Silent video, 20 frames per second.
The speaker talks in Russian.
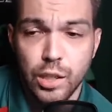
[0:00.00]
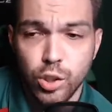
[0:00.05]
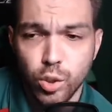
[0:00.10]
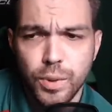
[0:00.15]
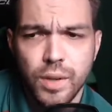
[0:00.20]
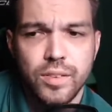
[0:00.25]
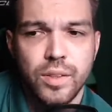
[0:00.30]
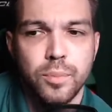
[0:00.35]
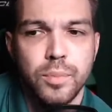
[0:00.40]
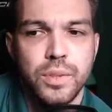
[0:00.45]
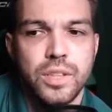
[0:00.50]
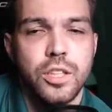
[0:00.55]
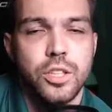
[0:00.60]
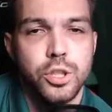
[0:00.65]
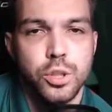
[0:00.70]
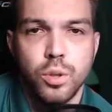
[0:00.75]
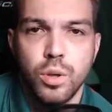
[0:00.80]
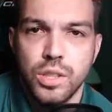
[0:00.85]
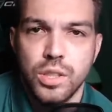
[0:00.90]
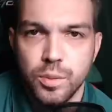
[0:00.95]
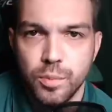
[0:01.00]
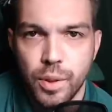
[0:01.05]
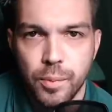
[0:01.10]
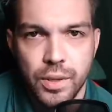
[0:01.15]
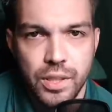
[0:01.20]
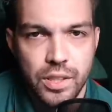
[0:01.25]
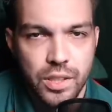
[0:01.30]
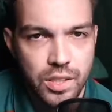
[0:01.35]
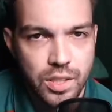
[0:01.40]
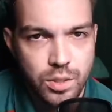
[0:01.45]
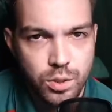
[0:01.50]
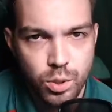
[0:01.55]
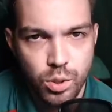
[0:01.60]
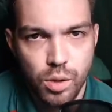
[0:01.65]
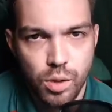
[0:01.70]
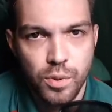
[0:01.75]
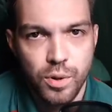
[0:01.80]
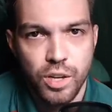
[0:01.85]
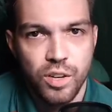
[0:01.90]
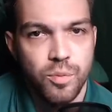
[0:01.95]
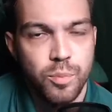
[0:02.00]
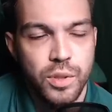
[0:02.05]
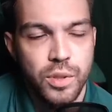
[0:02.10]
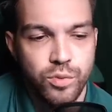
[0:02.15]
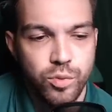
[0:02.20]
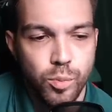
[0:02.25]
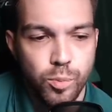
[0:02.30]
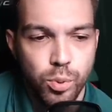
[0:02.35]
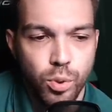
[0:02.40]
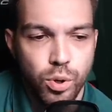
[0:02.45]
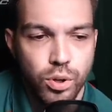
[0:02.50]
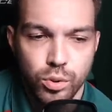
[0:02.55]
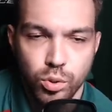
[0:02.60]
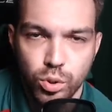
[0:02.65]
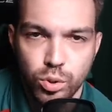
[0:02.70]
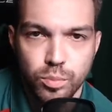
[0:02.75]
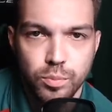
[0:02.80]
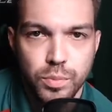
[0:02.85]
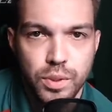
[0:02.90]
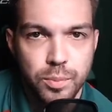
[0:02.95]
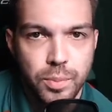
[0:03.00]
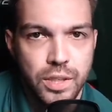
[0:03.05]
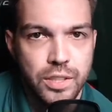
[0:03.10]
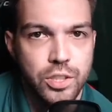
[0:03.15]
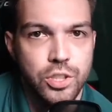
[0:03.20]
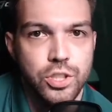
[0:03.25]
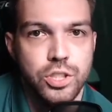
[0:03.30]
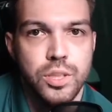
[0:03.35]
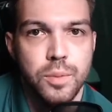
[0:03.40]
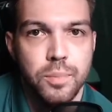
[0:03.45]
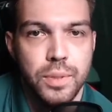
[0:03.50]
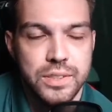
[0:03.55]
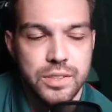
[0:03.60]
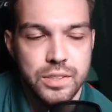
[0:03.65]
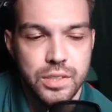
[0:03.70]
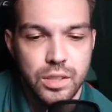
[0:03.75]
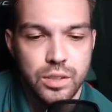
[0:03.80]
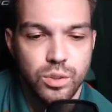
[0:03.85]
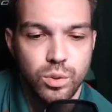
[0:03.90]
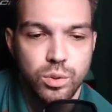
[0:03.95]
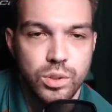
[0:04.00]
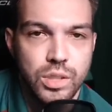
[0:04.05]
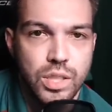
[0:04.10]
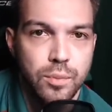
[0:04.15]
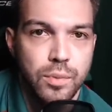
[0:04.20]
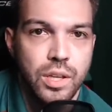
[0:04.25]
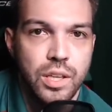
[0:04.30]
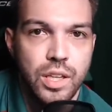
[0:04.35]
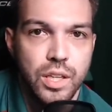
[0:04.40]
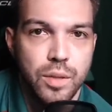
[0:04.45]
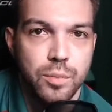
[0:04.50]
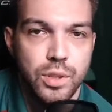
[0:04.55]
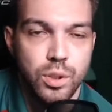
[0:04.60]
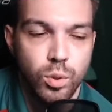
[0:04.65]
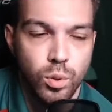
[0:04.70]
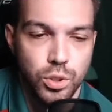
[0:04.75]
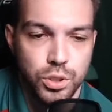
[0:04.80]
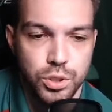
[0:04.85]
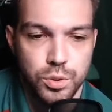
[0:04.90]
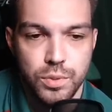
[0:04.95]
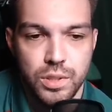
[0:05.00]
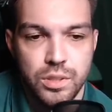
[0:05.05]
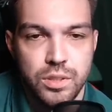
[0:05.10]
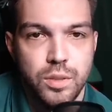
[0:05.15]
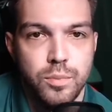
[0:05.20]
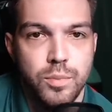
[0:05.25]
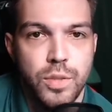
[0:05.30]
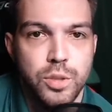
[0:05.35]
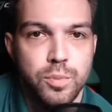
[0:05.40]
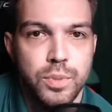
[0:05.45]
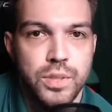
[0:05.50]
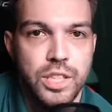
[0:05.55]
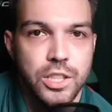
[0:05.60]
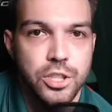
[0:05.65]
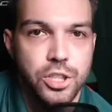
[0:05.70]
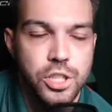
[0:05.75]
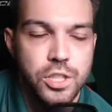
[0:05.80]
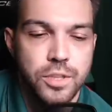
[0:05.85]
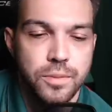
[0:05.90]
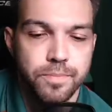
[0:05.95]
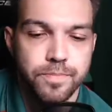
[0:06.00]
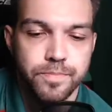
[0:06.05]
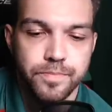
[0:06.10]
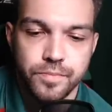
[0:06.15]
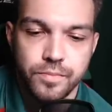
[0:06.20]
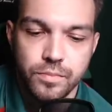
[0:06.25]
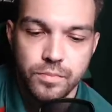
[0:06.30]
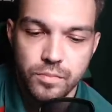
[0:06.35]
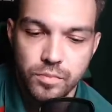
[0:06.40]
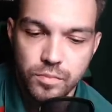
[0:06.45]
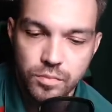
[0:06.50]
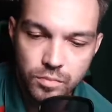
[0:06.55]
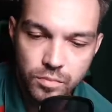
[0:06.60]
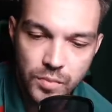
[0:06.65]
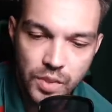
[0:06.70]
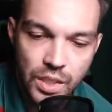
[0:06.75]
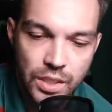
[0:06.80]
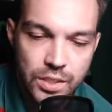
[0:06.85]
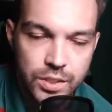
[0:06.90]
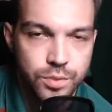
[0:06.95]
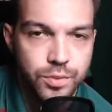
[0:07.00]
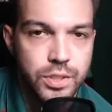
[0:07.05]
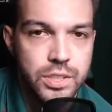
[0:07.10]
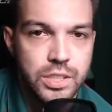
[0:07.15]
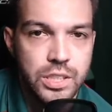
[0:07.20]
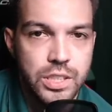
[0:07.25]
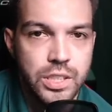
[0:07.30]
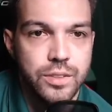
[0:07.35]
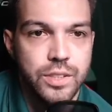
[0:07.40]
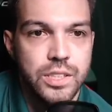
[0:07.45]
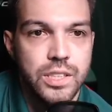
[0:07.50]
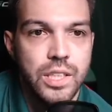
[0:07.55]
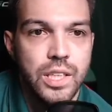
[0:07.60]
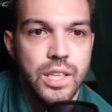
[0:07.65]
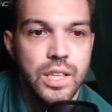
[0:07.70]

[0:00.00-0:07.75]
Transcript: Ну, правда, был еще один момент, когда более вбил в упор, но он бил практически по центру, и там Гильярми должен был этот мяч потащить зафиксировать.